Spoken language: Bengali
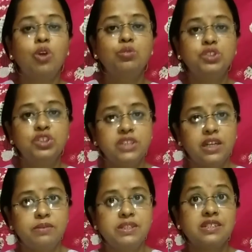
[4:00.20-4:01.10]
আমাকে অবশ্যই
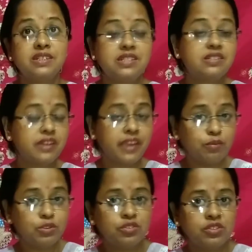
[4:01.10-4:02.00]
জানাবেন যে টেস্টটা
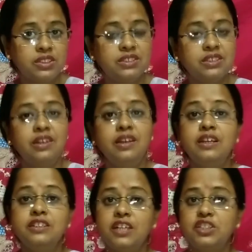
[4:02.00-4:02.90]
কেমন হয়েছে
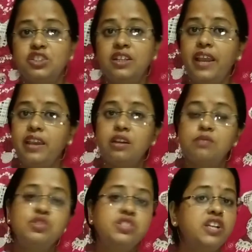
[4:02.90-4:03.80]
তার সাথে লাইক
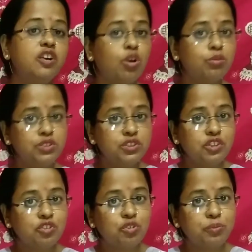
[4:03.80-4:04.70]
কমেন্ট শেয়ার
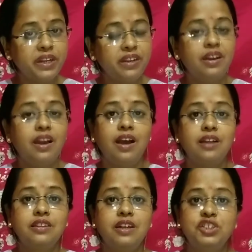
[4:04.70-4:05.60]
অবশ্যই করবেন
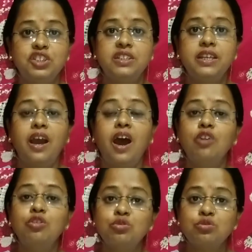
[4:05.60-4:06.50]
আর তার সাথে
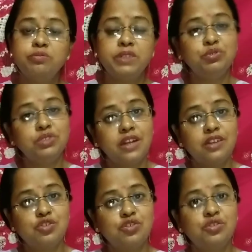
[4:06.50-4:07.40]
আরও নতুন মেনু
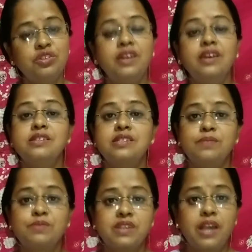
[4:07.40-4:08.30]
জানার জন্য
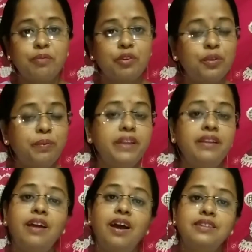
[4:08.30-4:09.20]
সাবস্ক্রাইব করবেন
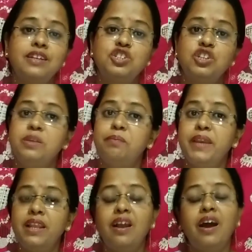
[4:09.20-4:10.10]
আর তার সাথে
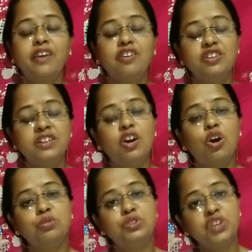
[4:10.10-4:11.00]
বেল আইকনটা
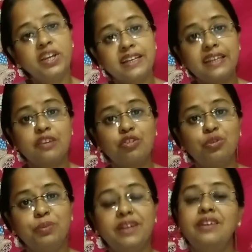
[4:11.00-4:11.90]
অবশ্যই ক্লিক
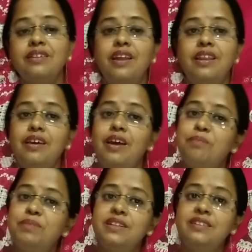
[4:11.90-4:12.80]
করবেন তাহলে
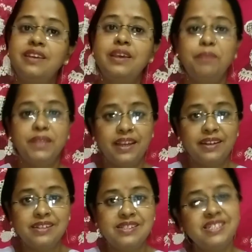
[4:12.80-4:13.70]
আপনাদের থেকে
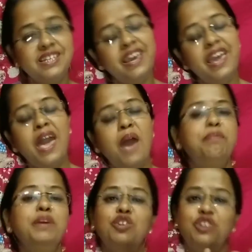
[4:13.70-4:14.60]
বিদায় নিচ্ছি
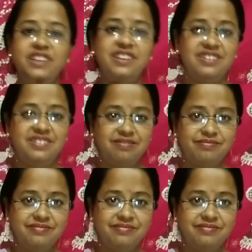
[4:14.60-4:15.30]
হ্যাপি হোলি